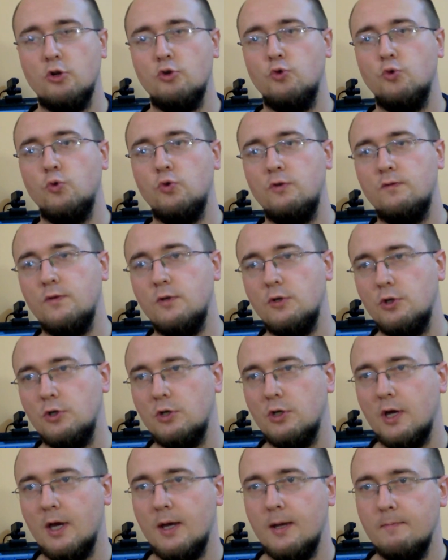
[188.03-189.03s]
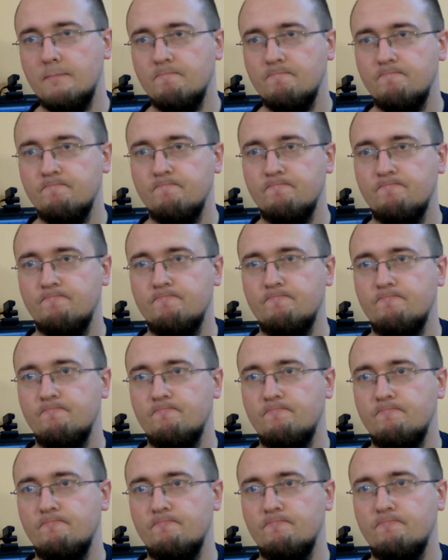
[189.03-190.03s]
Czuć wiśnie,
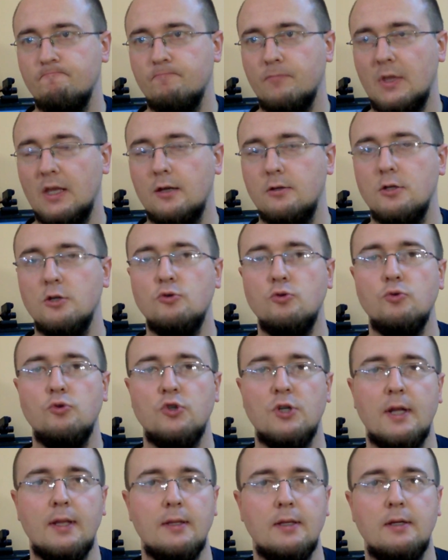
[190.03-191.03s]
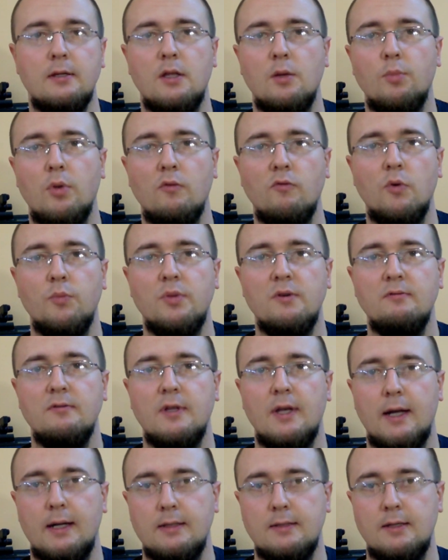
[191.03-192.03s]
mm, nie czuć żadnych typowo
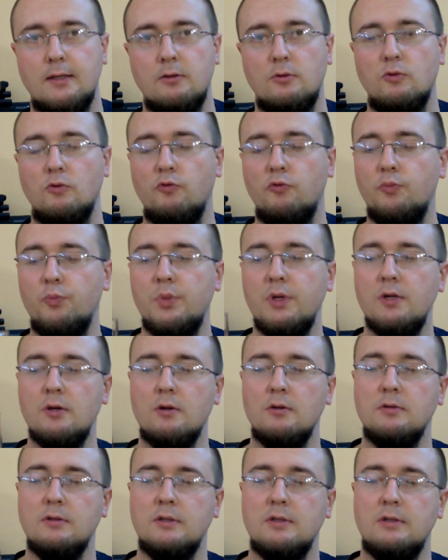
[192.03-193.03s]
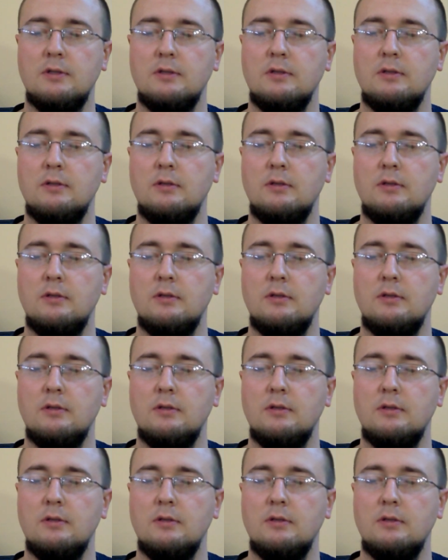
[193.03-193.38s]
piwnych akcentów. Pijąc,